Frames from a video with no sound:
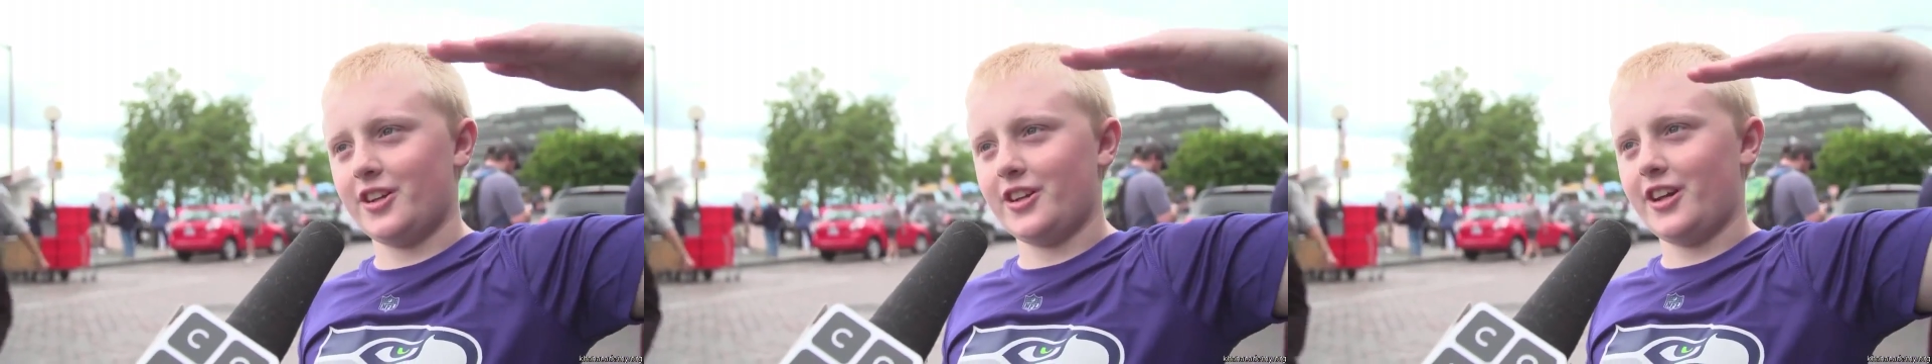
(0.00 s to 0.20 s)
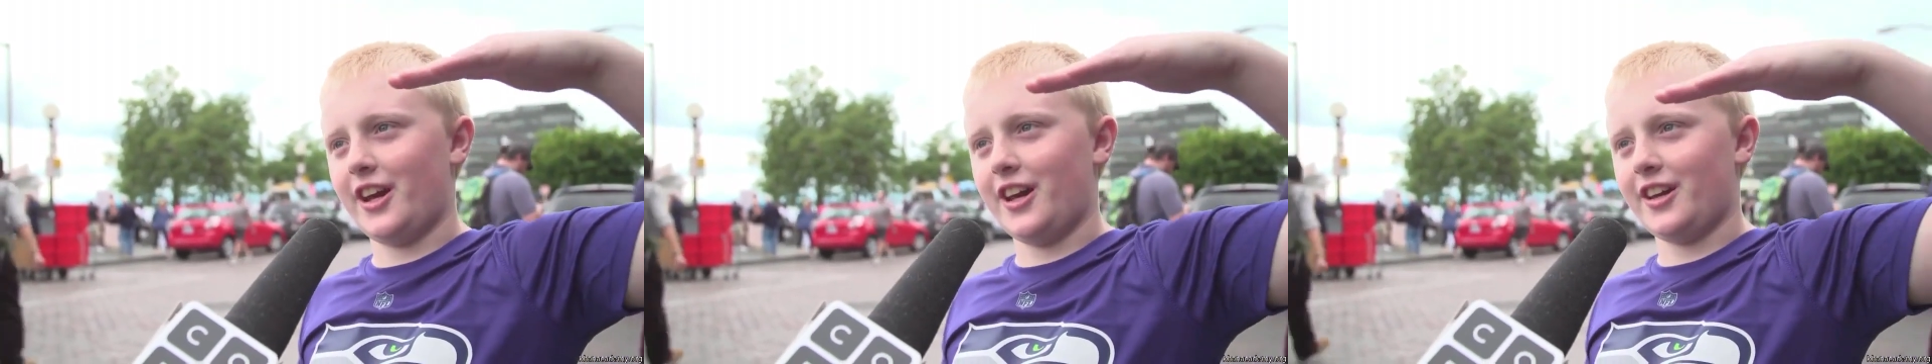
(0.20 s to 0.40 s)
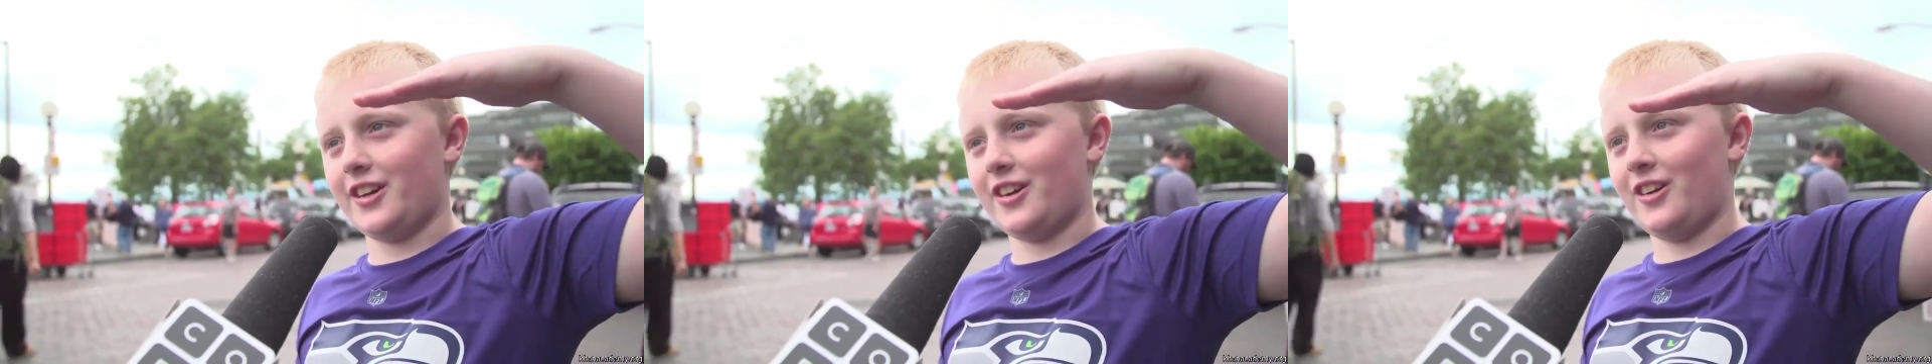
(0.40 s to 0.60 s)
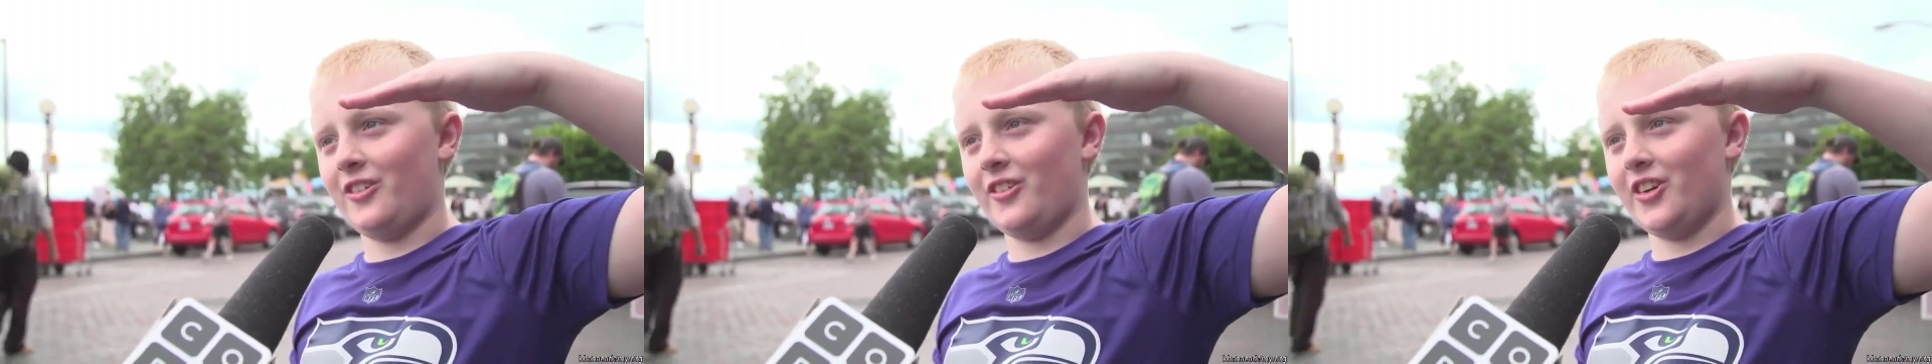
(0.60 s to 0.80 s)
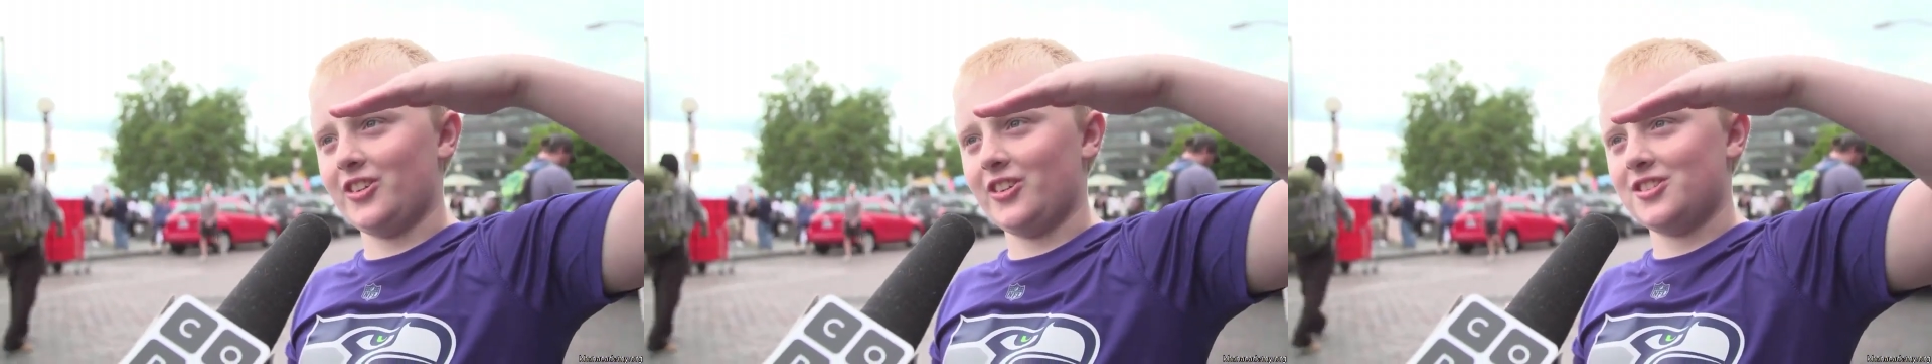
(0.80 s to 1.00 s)
płyną do
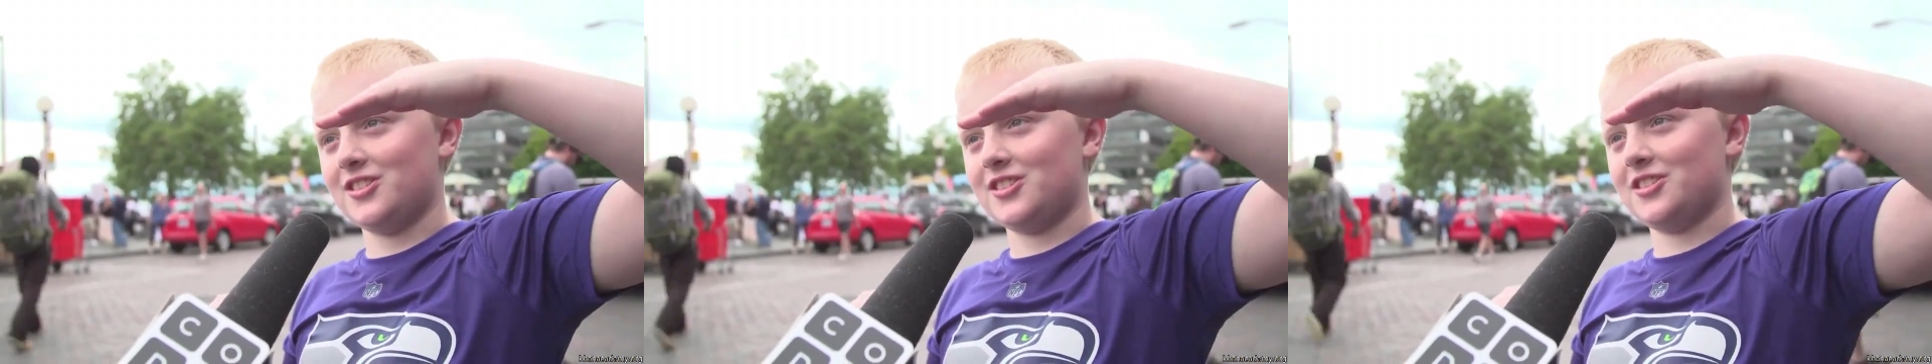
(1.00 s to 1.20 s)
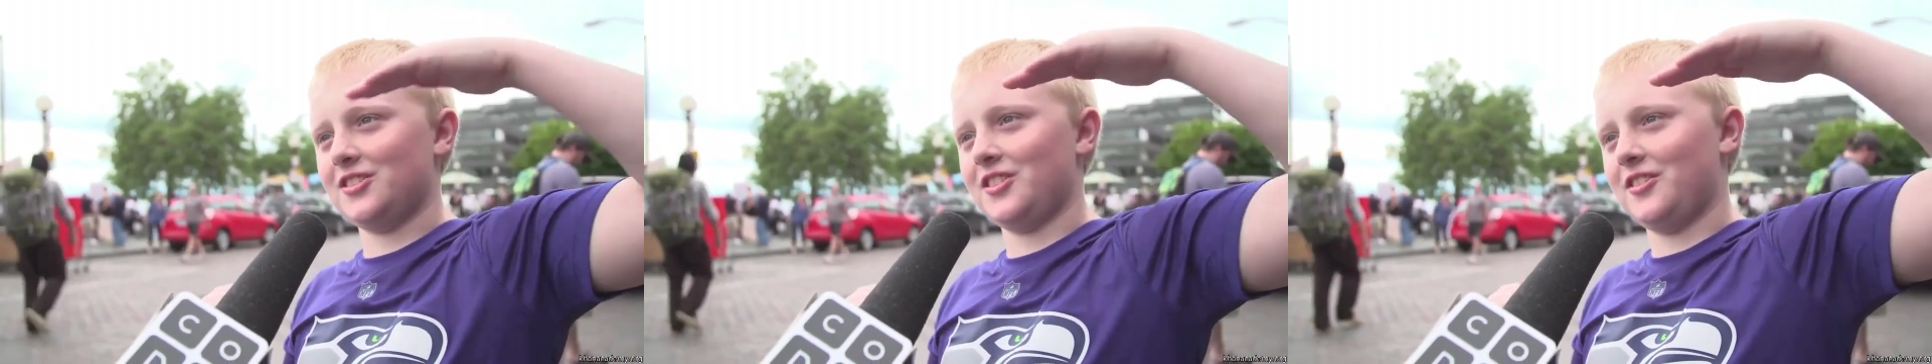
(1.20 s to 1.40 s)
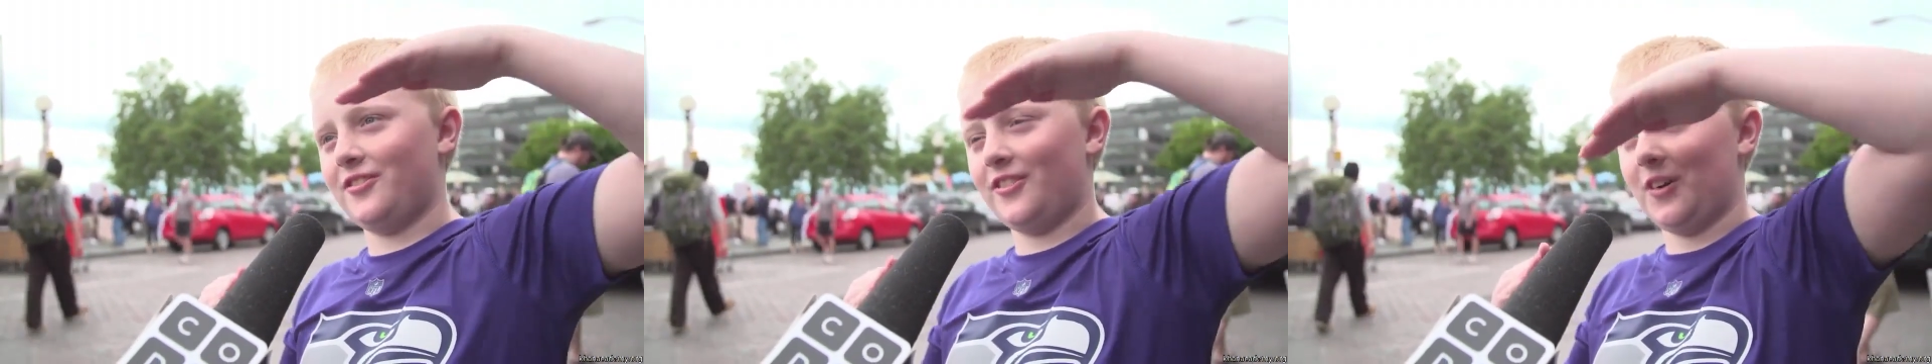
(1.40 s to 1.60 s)
telefonu.